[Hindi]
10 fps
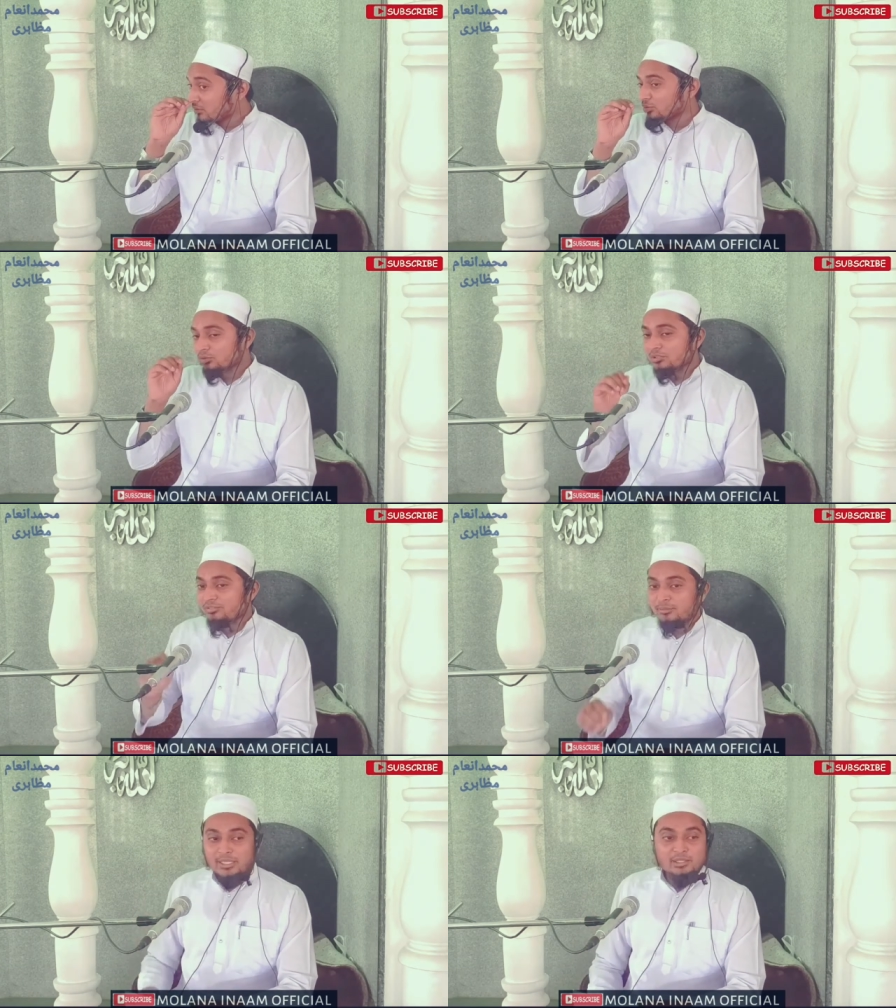हुजूर ने
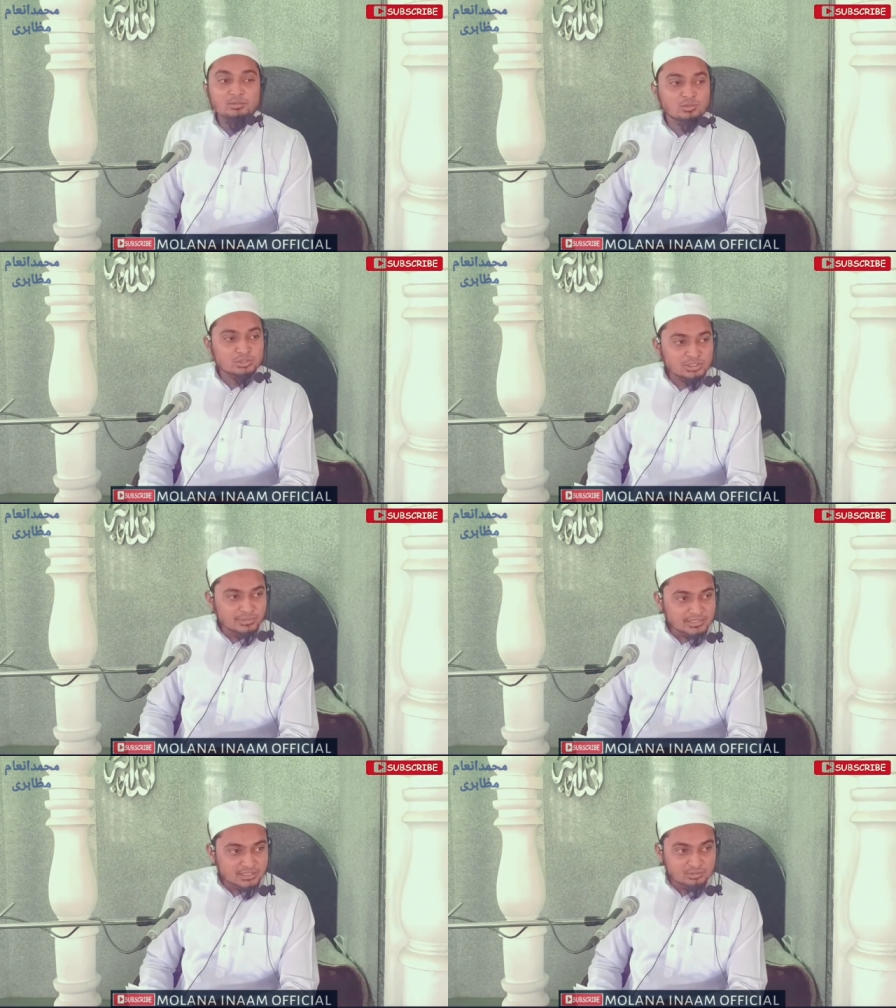फरमाया कि वो कौन सी
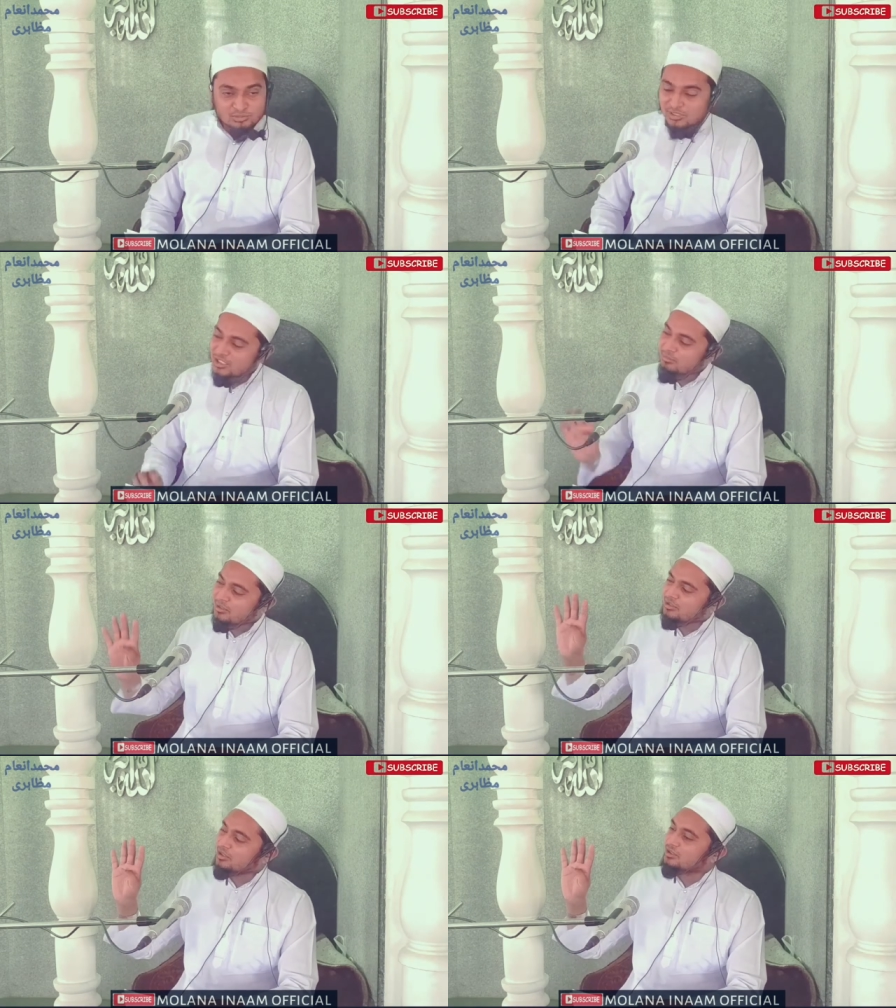बातें हैं तो उन्होंने कहा कि
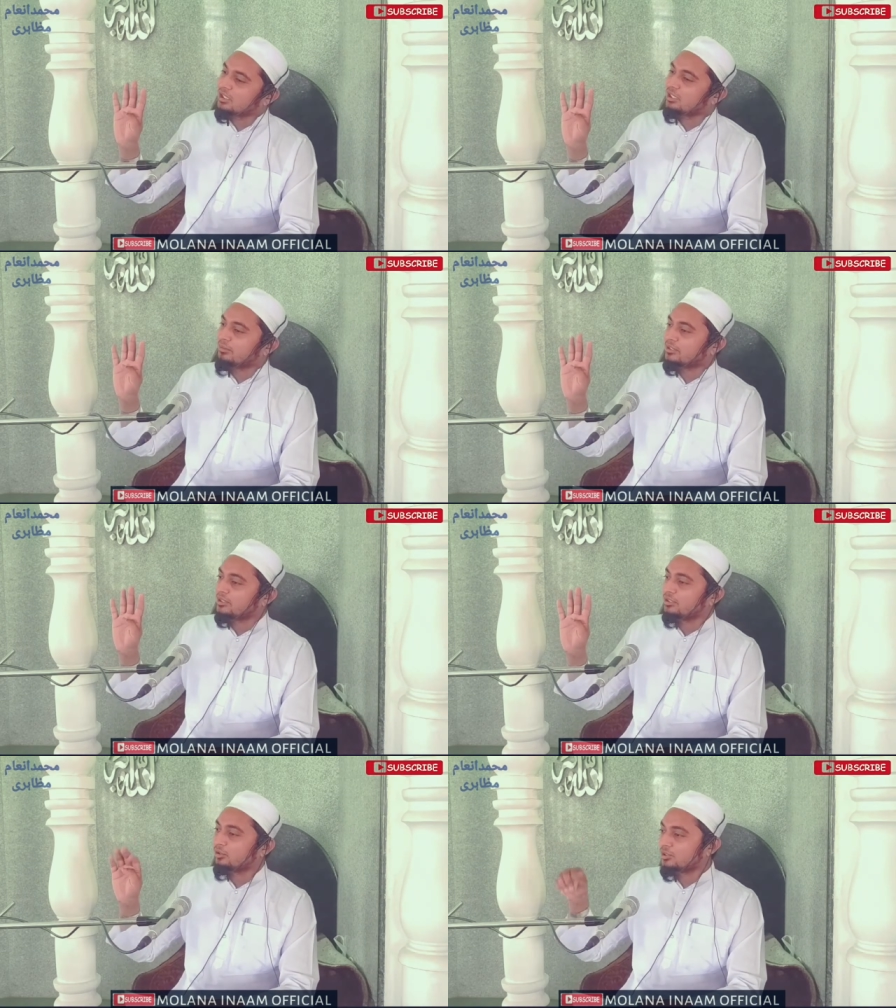मेरे अंदर चार
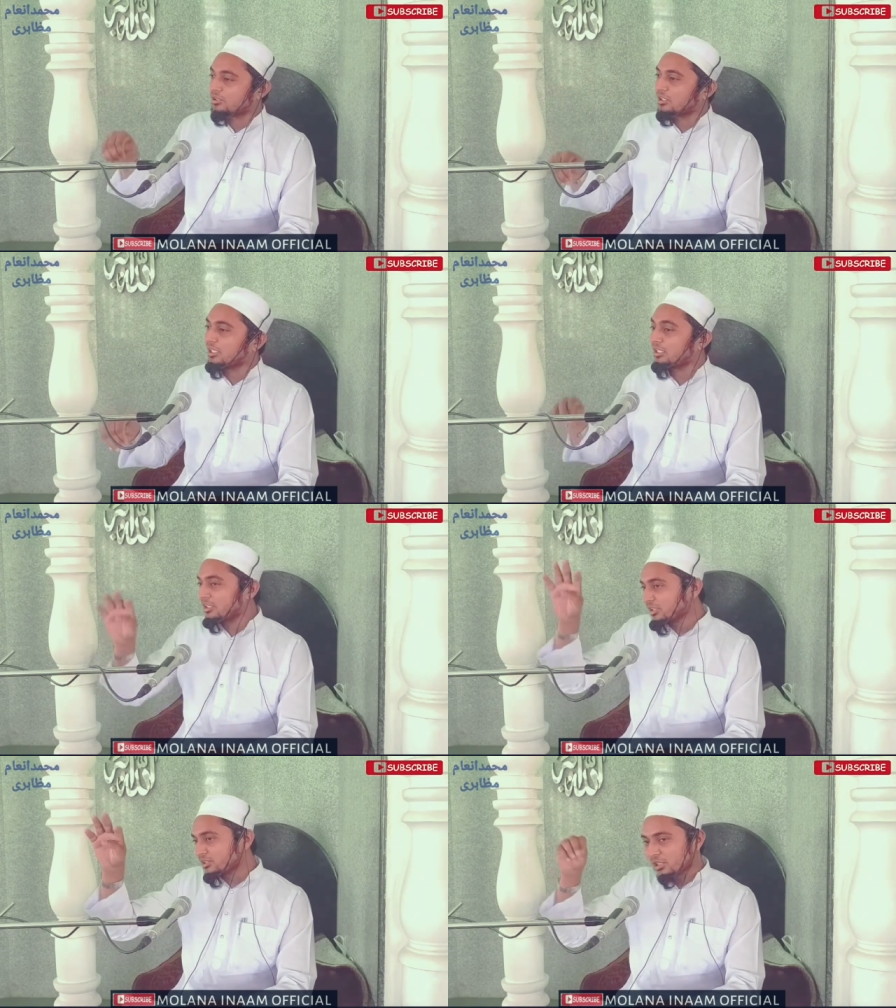बातें हैं हो सकता
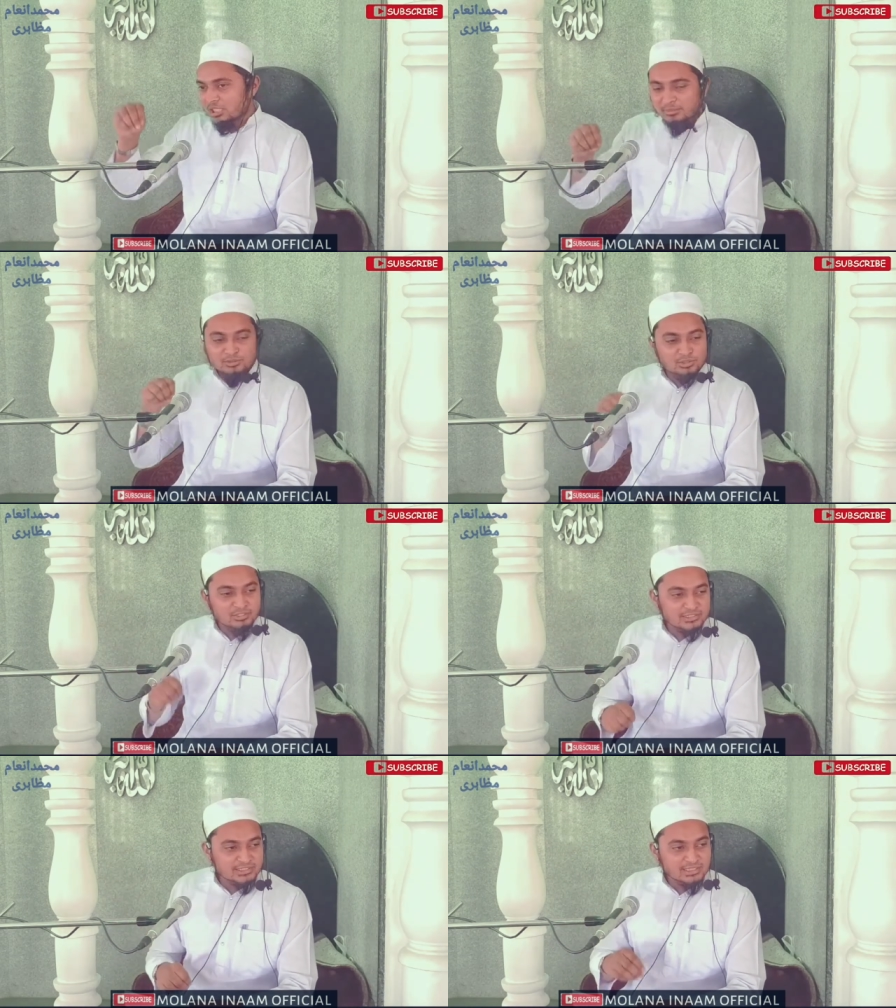है इन्हीं चार बातों
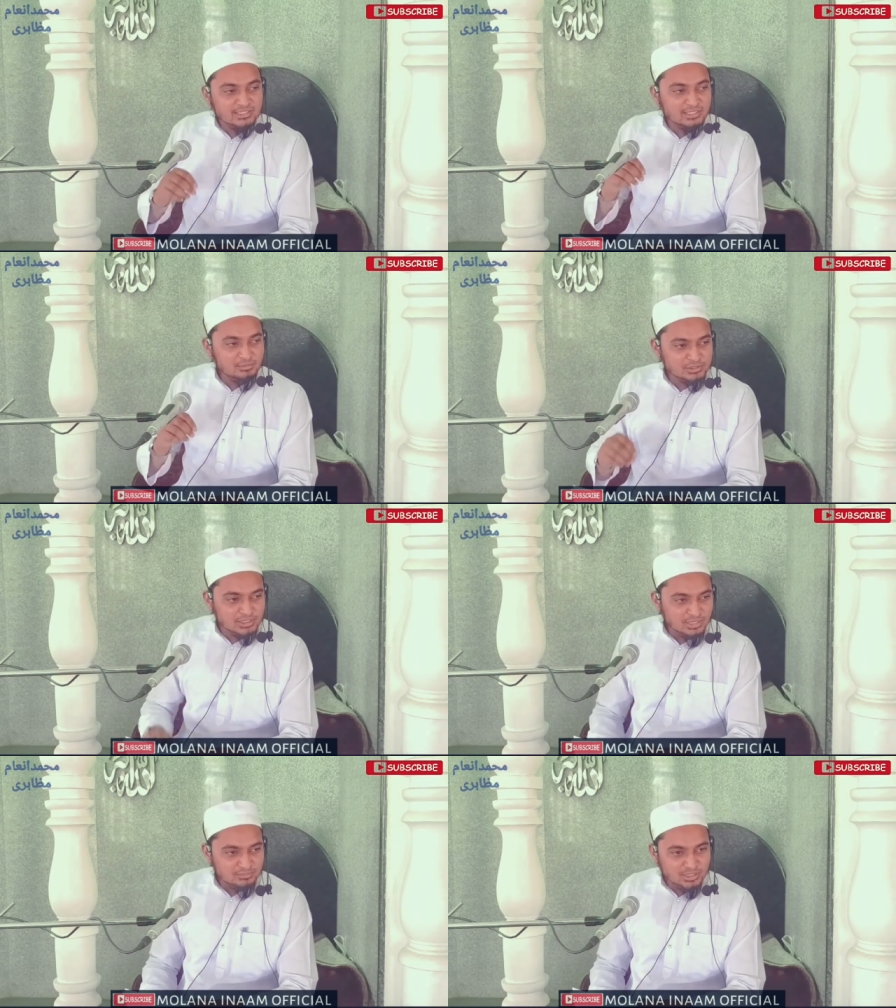की वजह से अल्लाह ने मुझे
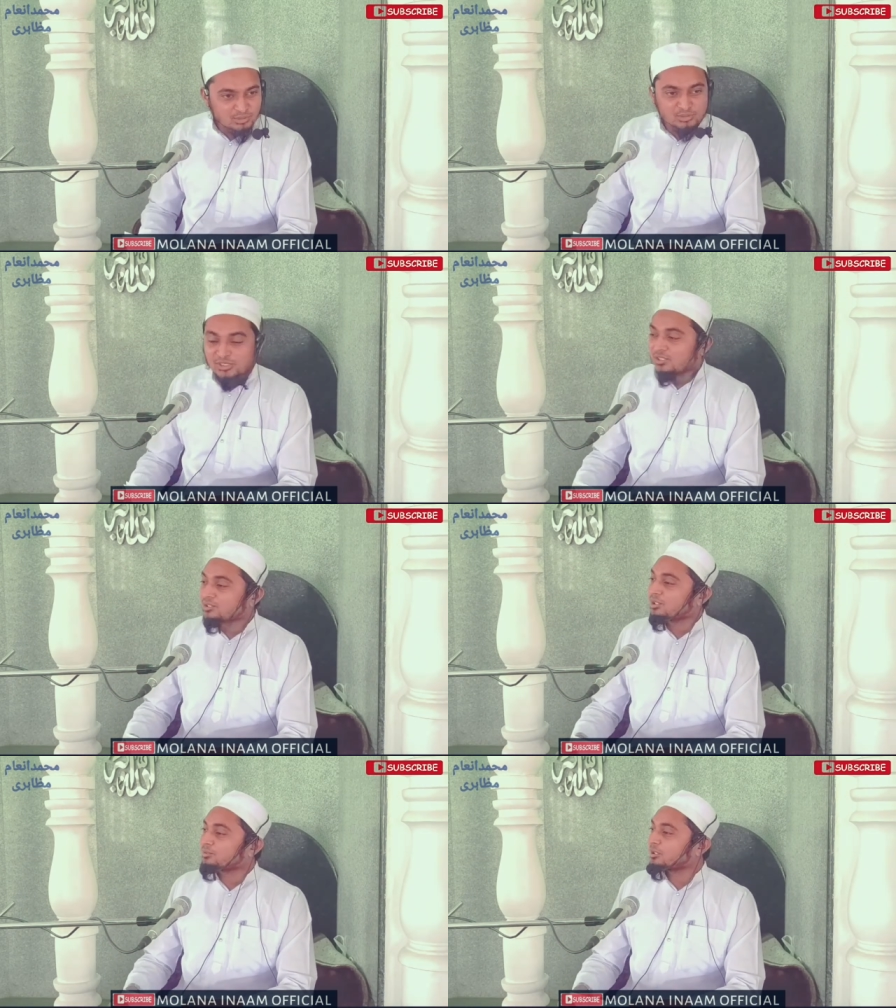सलाम कहा
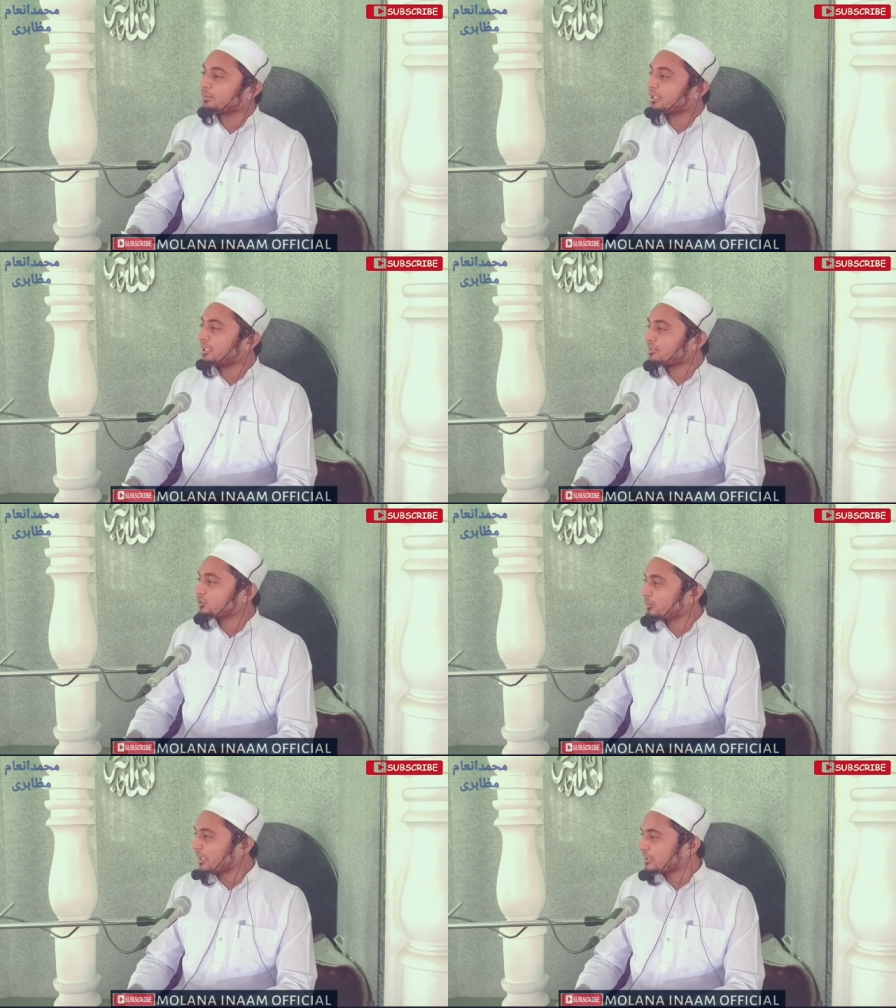हो सबसे पहला
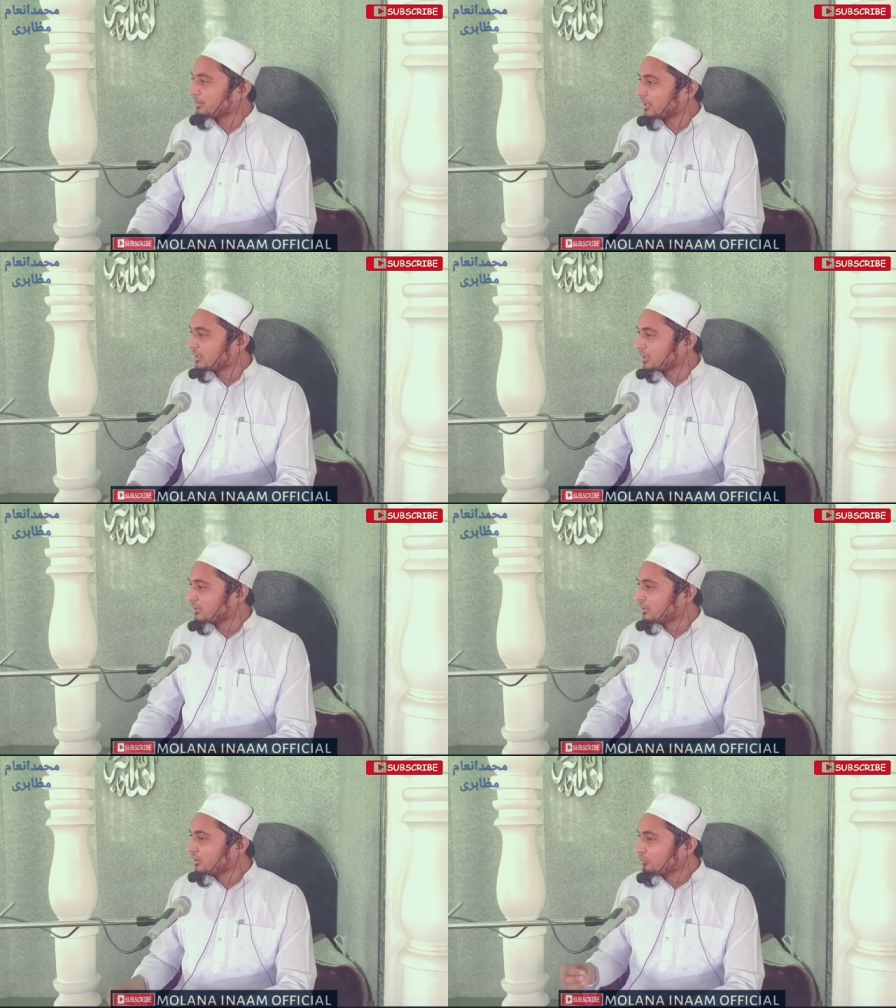जो बात है मेरे
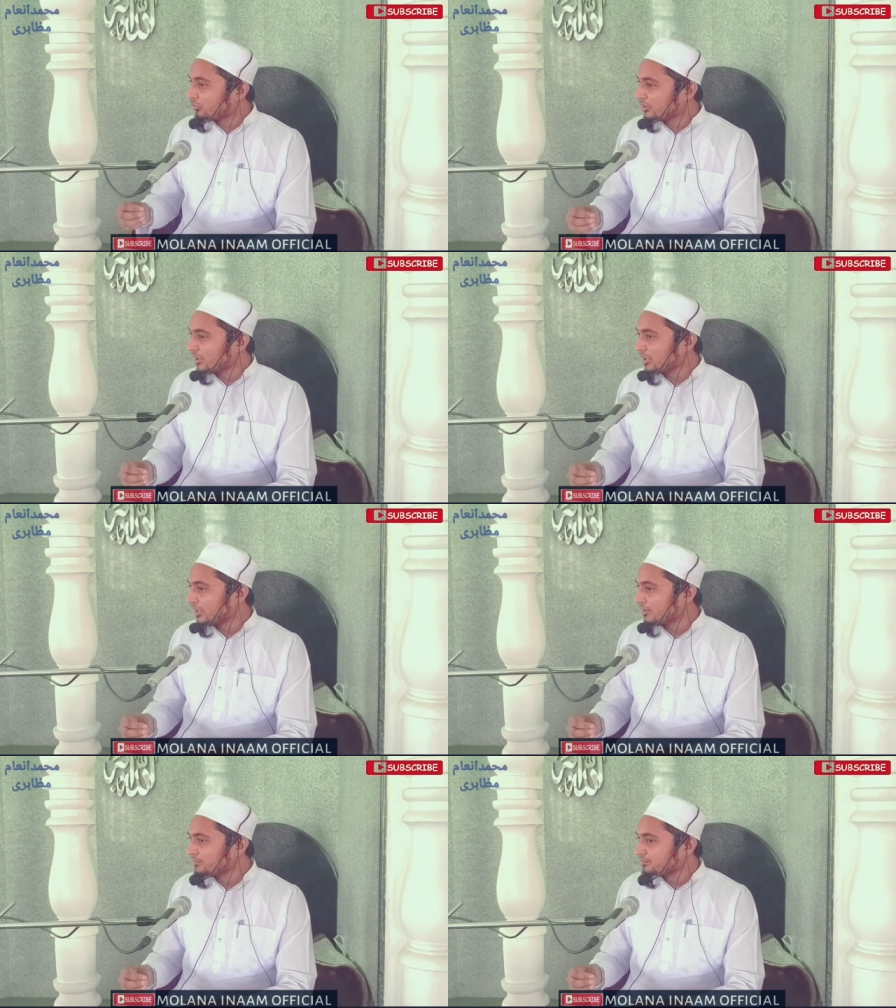अंदर वो ये है